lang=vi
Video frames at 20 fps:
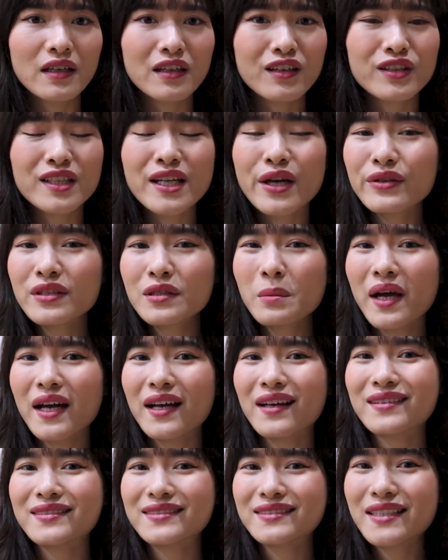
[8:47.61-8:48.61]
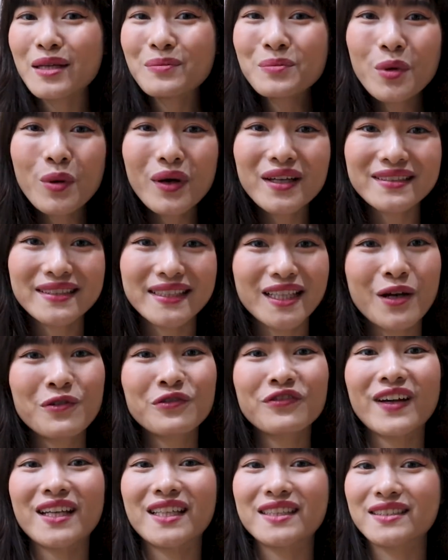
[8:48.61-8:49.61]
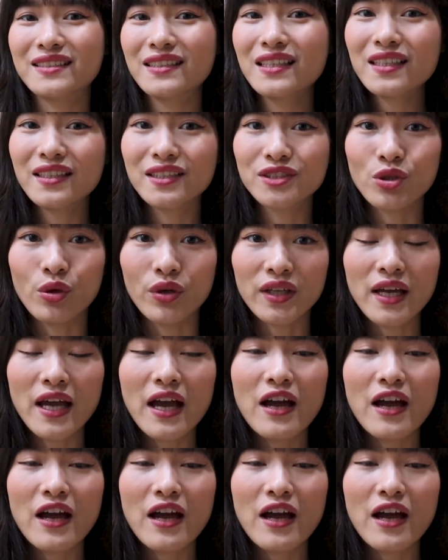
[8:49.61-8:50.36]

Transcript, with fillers: Còn nếu như mà đến muộn thì không phải là giữ lời rồi.